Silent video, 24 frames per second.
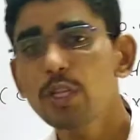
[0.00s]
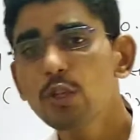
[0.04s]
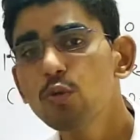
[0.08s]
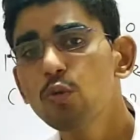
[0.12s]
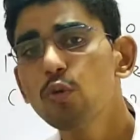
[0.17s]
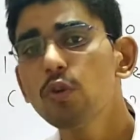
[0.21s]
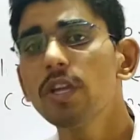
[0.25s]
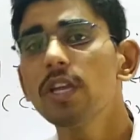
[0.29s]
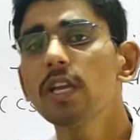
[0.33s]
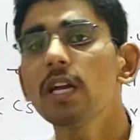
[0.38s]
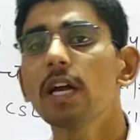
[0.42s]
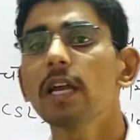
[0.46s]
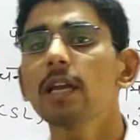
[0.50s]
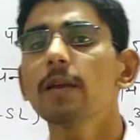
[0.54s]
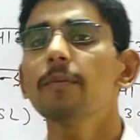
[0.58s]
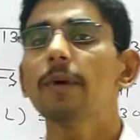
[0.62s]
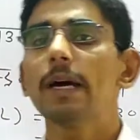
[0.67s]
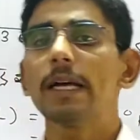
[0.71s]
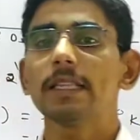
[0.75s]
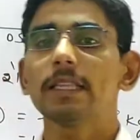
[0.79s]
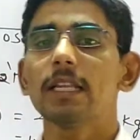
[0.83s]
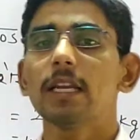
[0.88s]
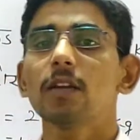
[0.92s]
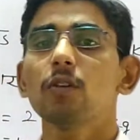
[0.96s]
भी दूरी का एक
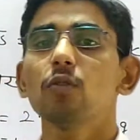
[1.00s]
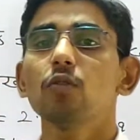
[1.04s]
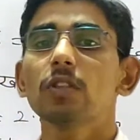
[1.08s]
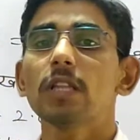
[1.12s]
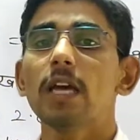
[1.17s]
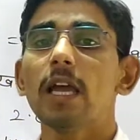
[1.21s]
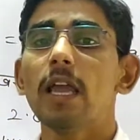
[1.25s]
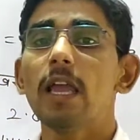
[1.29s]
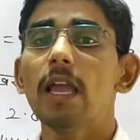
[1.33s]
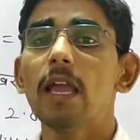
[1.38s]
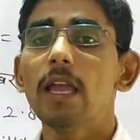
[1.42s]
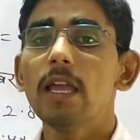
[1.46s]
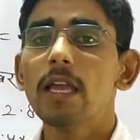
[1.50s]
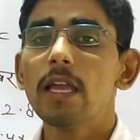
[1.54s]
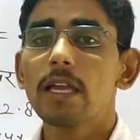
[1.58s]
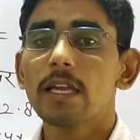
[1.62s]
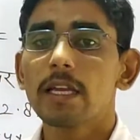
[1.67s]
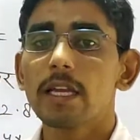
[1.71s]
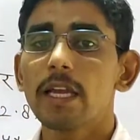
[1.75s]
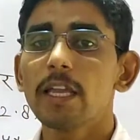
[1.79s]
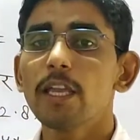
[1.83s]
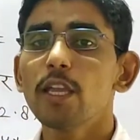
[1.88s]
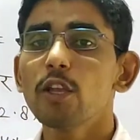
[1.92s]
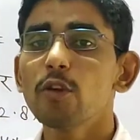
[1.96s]
मात्रक होता है
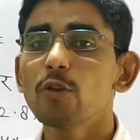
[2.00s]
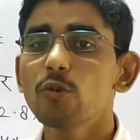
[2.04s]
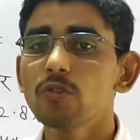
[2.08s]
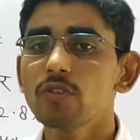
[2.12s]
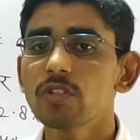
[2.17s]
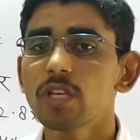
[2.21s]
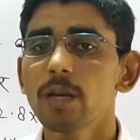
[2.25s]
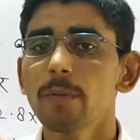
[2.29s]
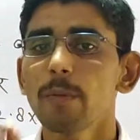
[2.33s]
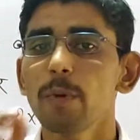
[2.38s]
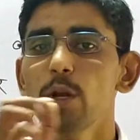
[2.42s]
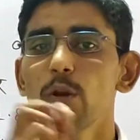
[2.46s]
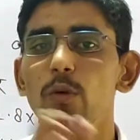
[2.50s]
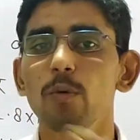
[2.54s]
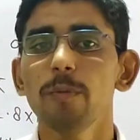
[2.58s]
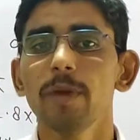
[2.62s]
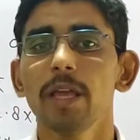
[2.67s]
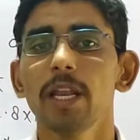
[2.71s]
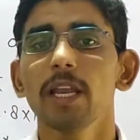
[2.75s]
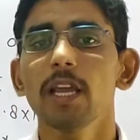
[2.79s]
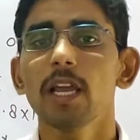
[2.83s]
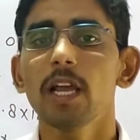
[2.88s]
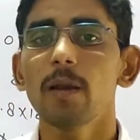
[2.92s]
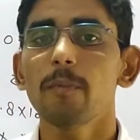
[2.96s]
कई क्वेश्चन में
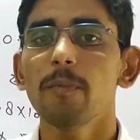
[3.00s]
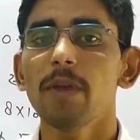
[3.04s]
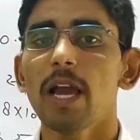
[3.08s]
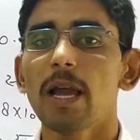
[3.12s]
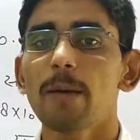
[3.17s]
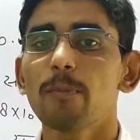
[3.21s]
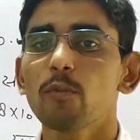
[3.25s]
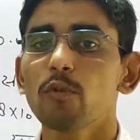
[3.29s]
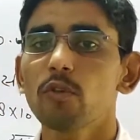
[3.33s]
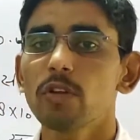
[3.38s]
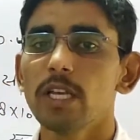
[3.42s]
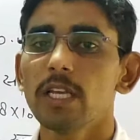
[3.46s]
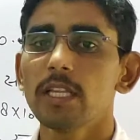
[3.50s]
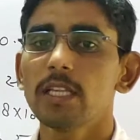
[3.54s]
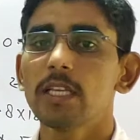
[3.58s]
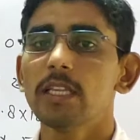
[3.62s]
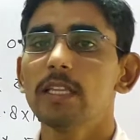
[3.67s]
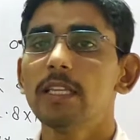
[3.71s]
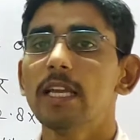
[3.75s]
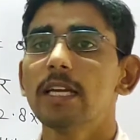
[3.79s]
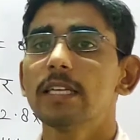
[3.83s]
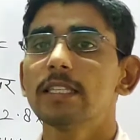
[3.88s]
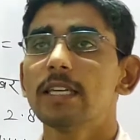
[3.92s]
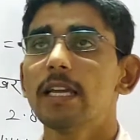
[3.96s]
न्यूमेरिकल में आपको ये दे
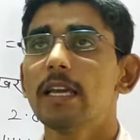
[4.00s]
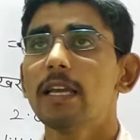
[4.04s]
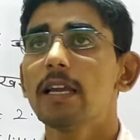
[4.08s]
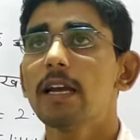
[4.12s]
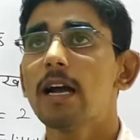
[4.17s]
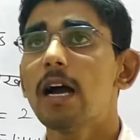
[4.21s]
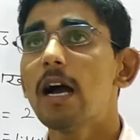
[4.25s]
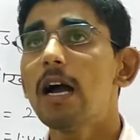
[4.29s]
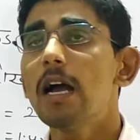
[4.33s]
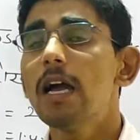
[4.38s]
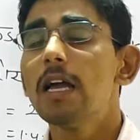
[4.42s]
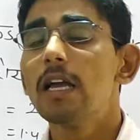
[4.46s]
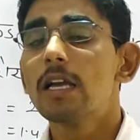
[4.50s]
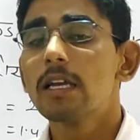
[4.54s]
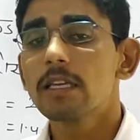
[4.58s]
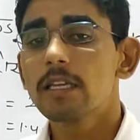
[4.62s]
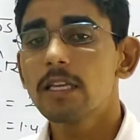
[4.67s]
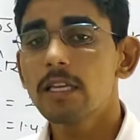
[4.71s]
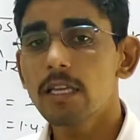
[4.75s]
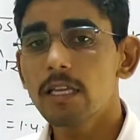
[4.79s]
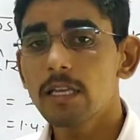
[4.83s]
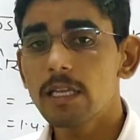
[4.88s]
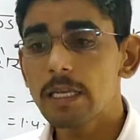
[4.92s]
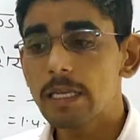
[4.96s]
दिया जाएगा
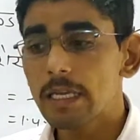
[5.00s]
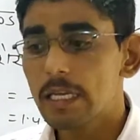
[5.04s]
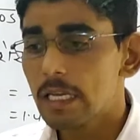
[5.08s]
कि,